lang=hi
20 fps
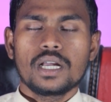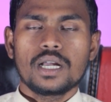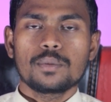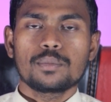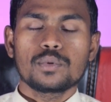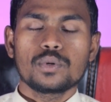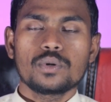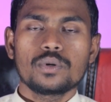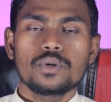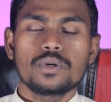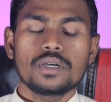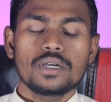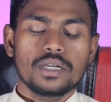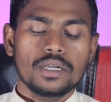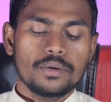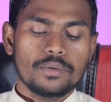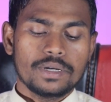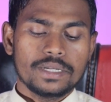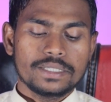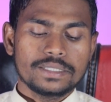आपको
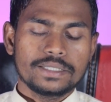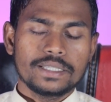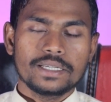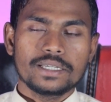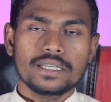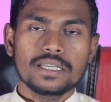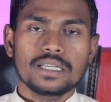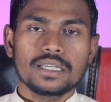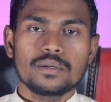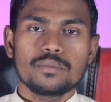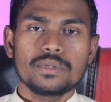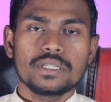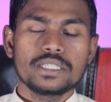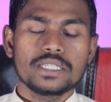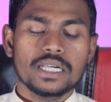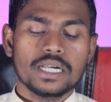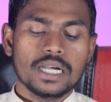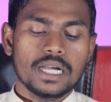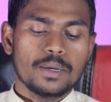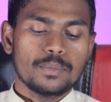एवरेज देखने के लिए मिल
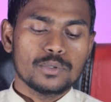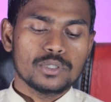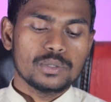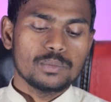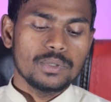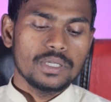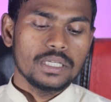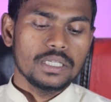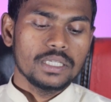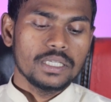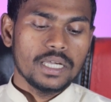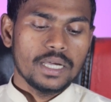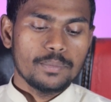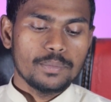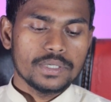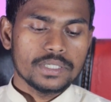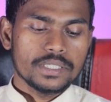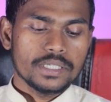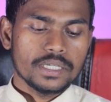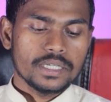जाएगा आप उसमें यहाँ
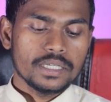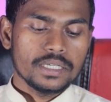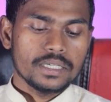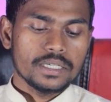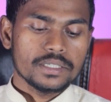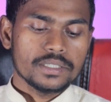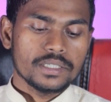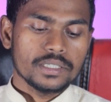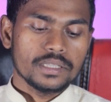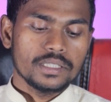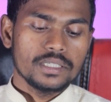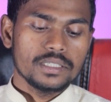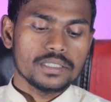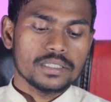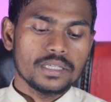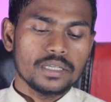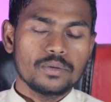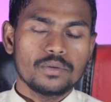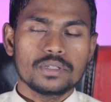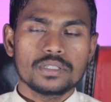पर चेकिंग कर सकते हैं
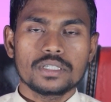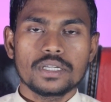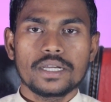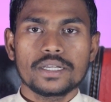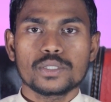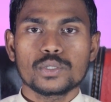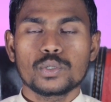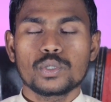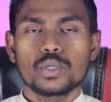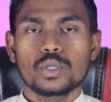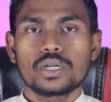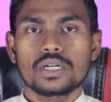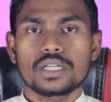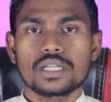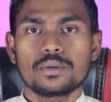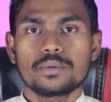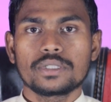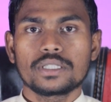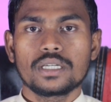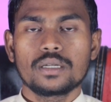इसके अलावा चार सौ डॉलर
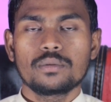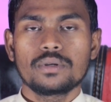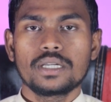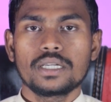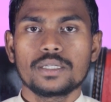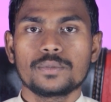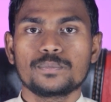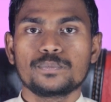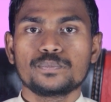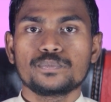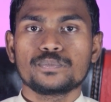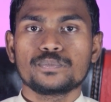का मतलब है